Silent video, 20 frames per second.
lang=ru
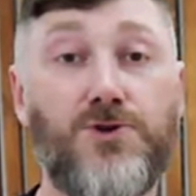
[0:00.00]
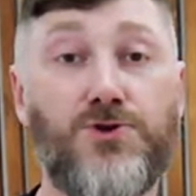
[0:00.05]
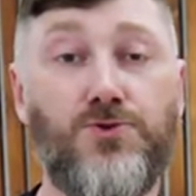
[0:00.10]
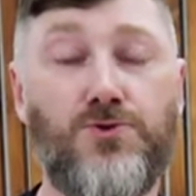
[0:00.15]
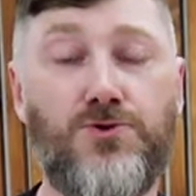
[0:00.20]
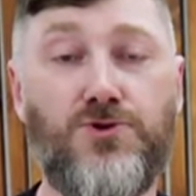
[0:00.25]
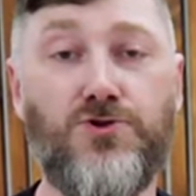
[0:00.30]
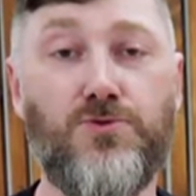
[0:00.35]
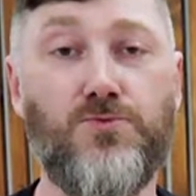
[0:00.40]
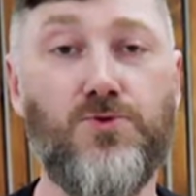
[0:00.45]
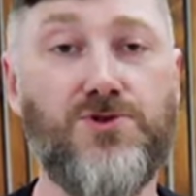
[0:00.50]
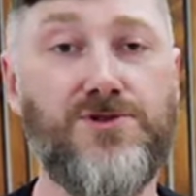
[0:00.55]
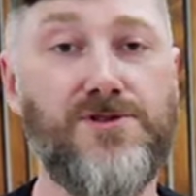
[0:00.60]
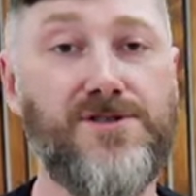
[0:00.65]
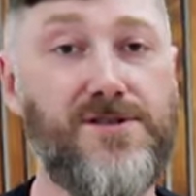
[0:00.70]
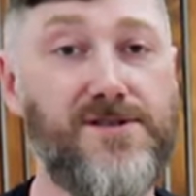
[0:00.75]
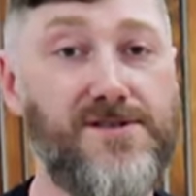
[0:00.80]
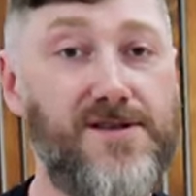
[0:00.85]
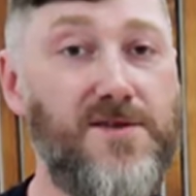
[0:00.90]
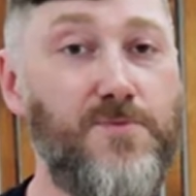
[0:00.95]
Что еще можно
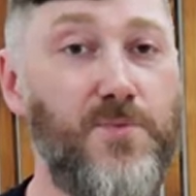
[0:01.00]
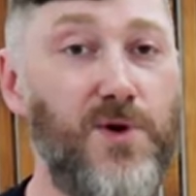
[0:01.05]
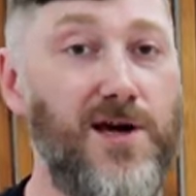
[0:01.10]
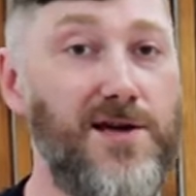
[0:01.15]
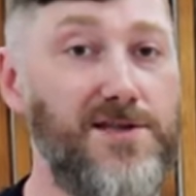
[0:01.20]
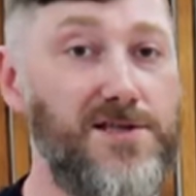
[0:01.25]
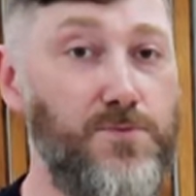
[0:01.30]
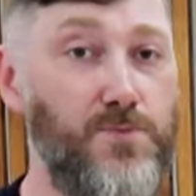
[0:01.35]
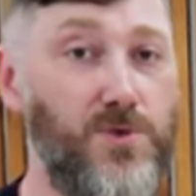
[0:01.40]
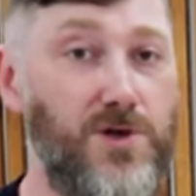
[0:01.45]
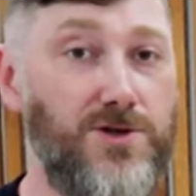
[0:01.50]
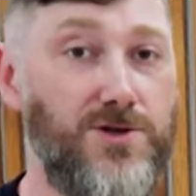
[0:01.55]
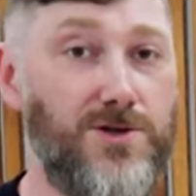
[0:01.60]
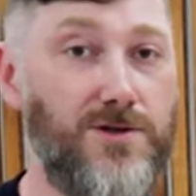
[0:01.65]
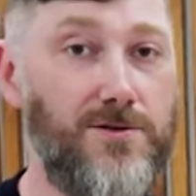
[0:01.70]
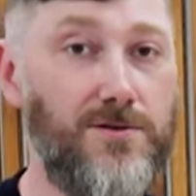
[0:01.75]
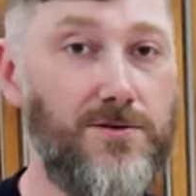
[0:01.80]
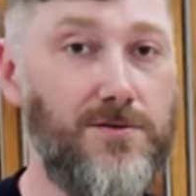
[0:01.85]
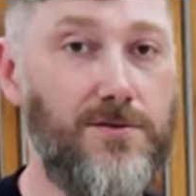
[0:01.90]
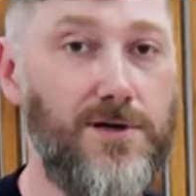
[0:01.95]
сказать про эти
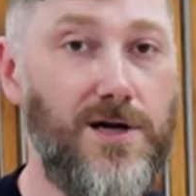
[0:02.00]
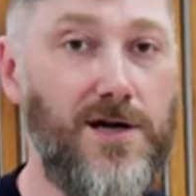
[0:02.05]
печи?